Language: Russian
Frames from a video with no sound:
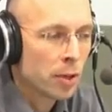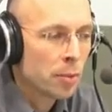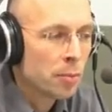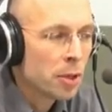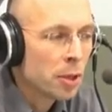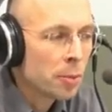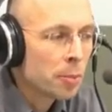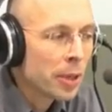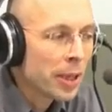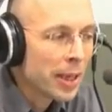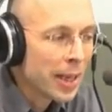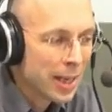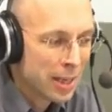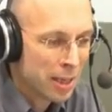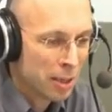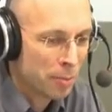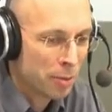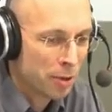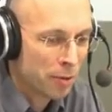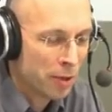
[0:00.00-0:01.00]
вы
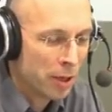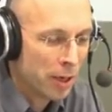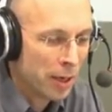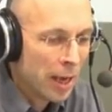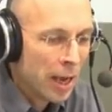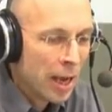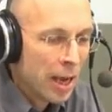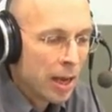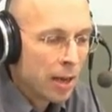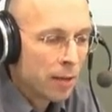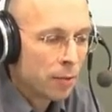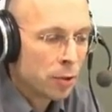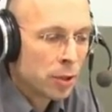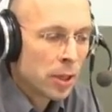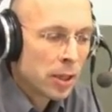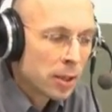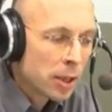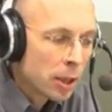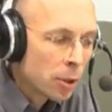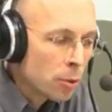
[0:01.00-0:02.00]
мероприятие провели, в
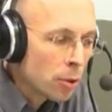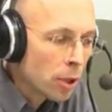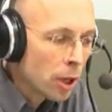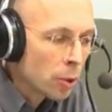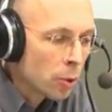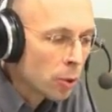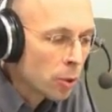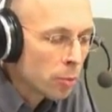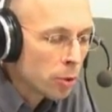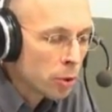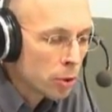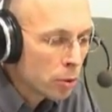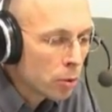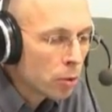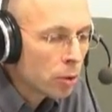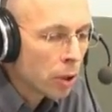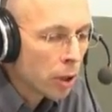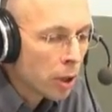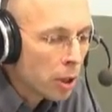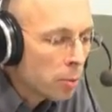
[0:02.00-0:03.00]
результате которых оно либо
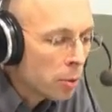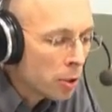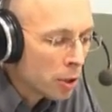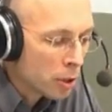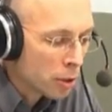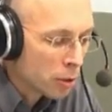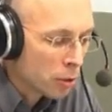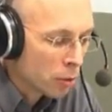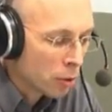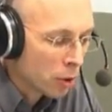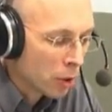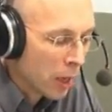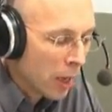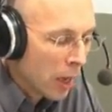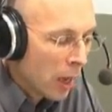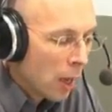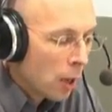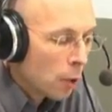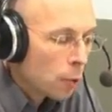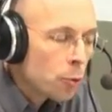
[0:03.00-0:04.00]
сдохло, либо не сдохло.
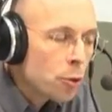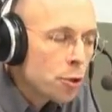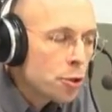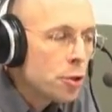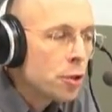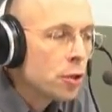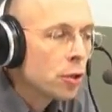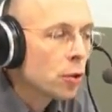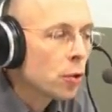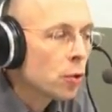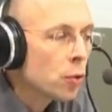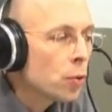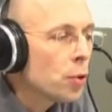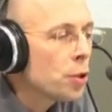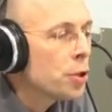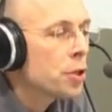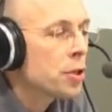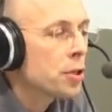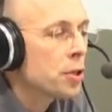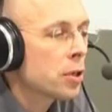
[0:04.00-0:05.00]
Очень
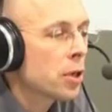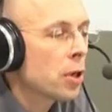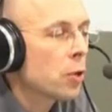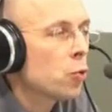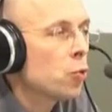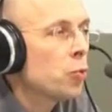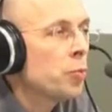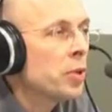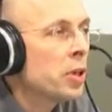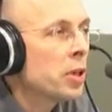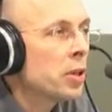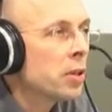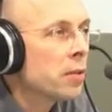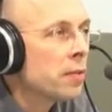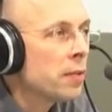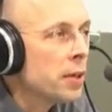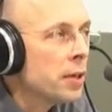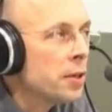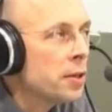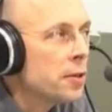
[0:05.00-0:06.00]
хочется
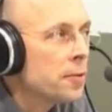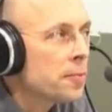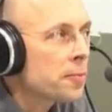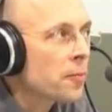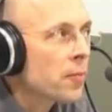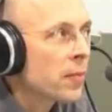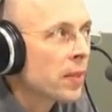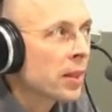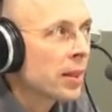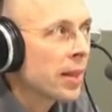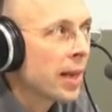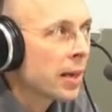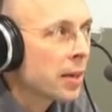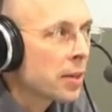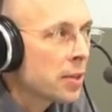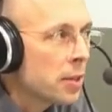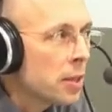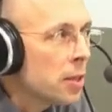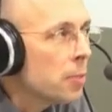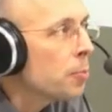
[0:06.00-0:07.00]
умертвить
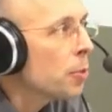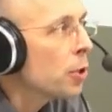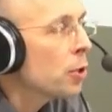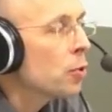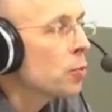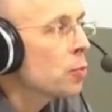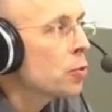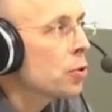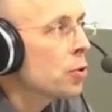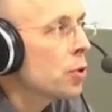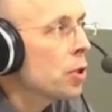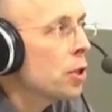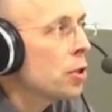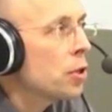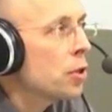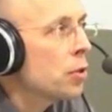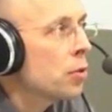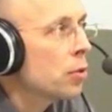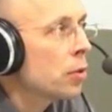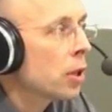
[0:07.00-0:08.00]
такси, при том, что
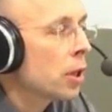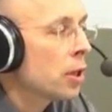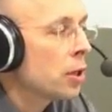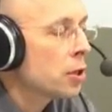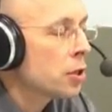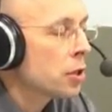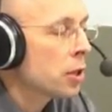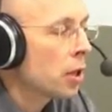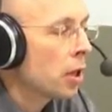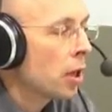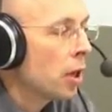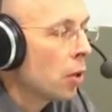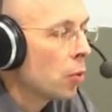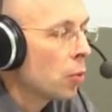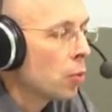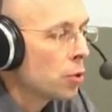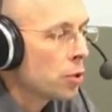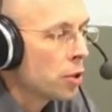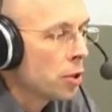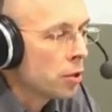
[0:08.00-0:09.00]
речь идет, конечно,
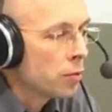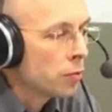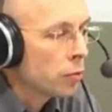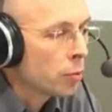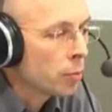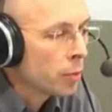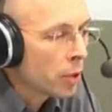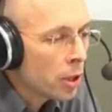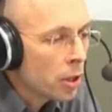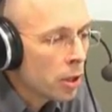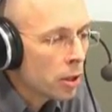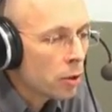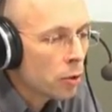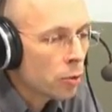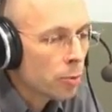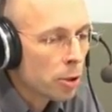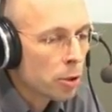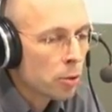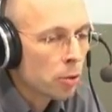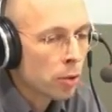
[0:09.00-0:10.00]
о теневом рынке,
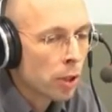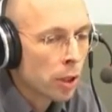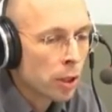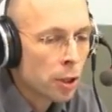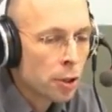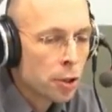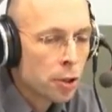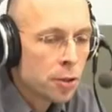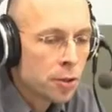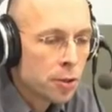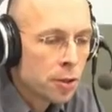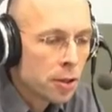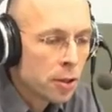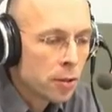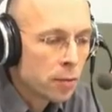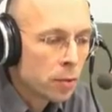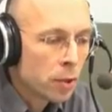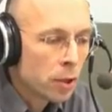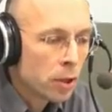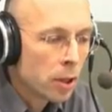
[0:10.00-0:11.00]
но поскольку отличить
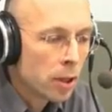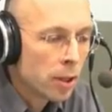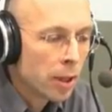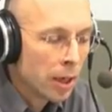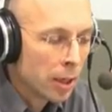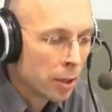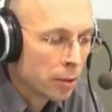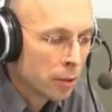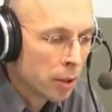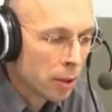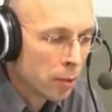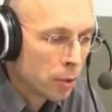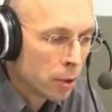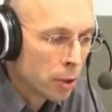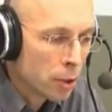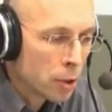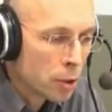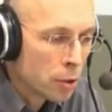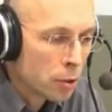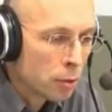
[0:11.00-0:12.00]
теневой от легального
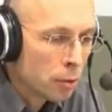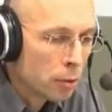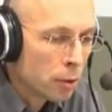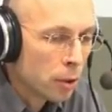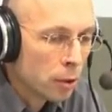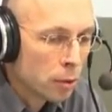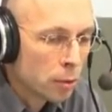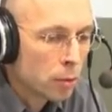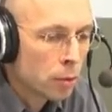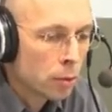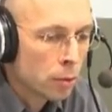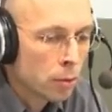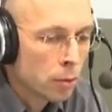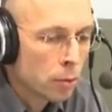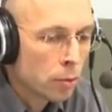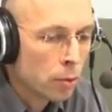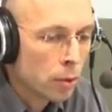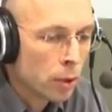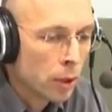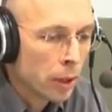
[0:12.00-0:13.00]
довольно тяжело, и то, и
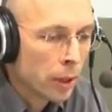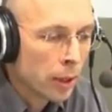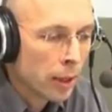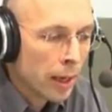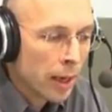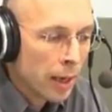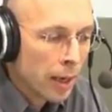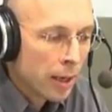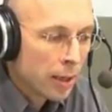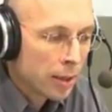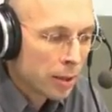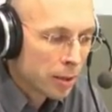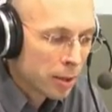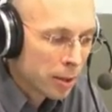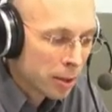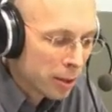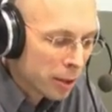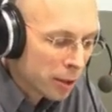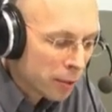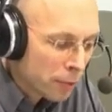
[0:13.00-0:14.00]
другое
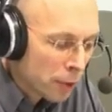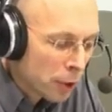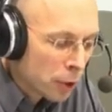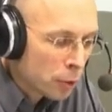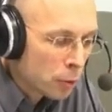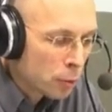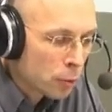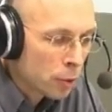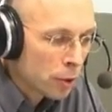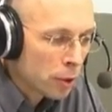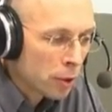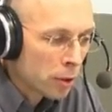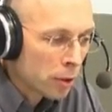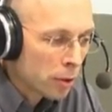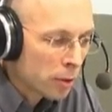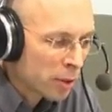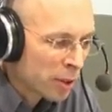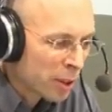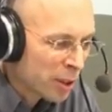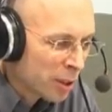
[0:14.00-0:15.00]
э, конфликтует,
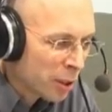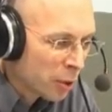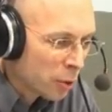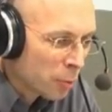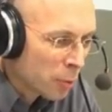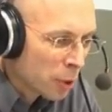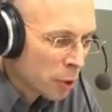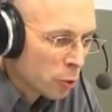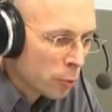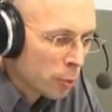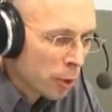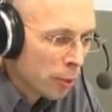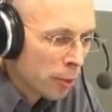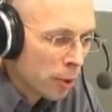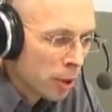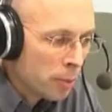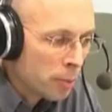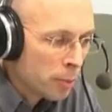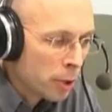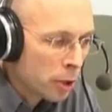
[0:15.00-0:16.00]
создает массу
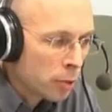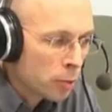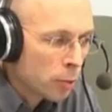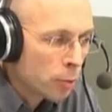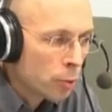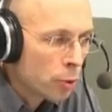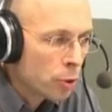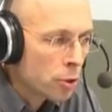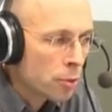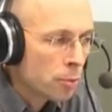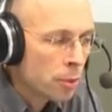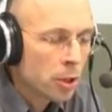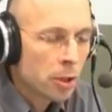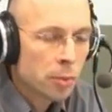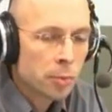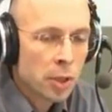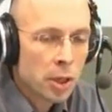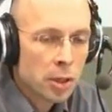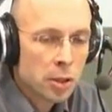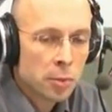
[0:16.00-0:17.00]
проблем, поэтому проще
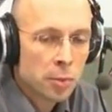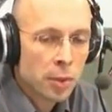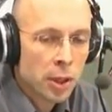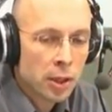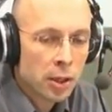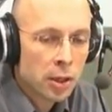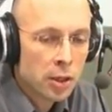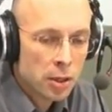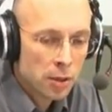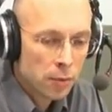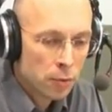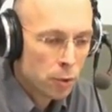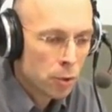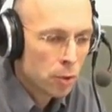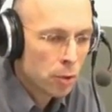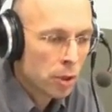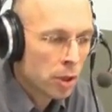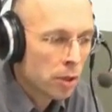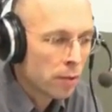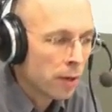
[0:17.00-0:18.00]
медным тазом накрыть
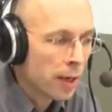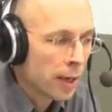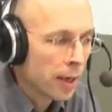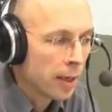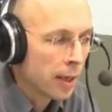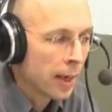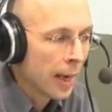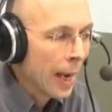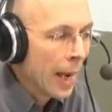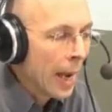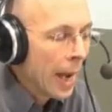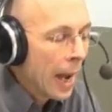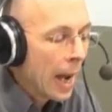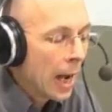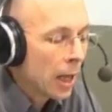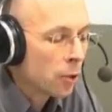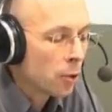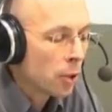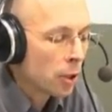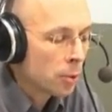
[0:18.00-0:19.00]
все явление.
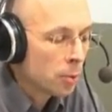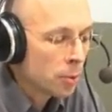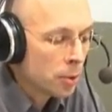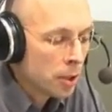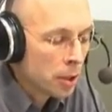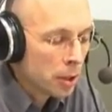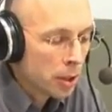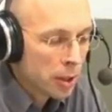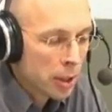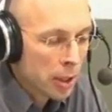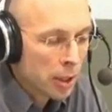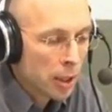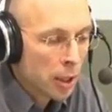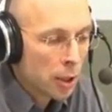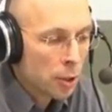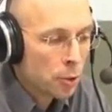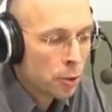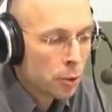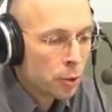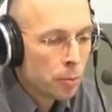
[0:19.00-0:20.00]
Но одно дело,
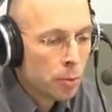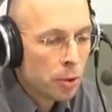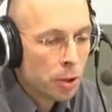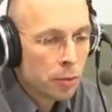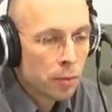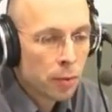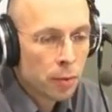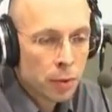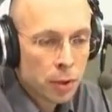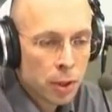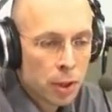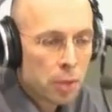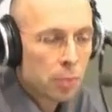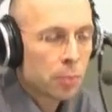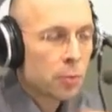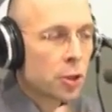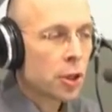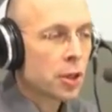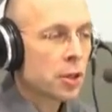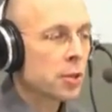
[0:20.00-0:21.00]
когда идет битва вот с
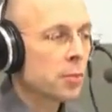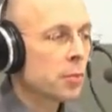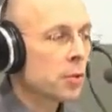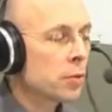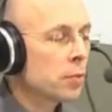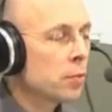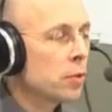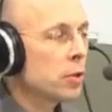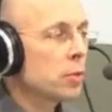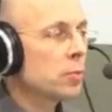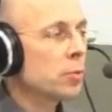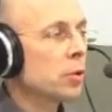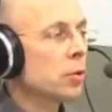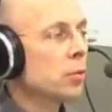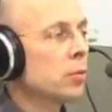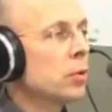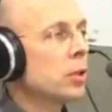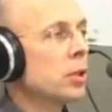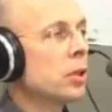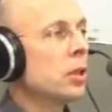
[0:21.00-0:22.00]
этим частым извозом, и
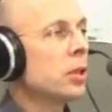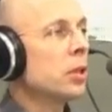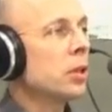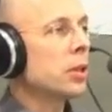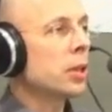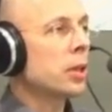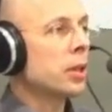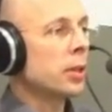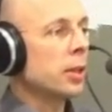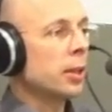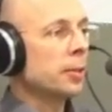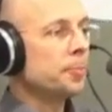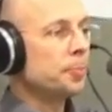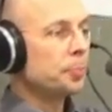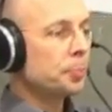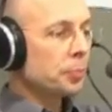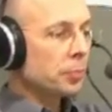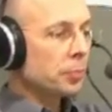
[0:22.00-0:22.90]
другое дело, когда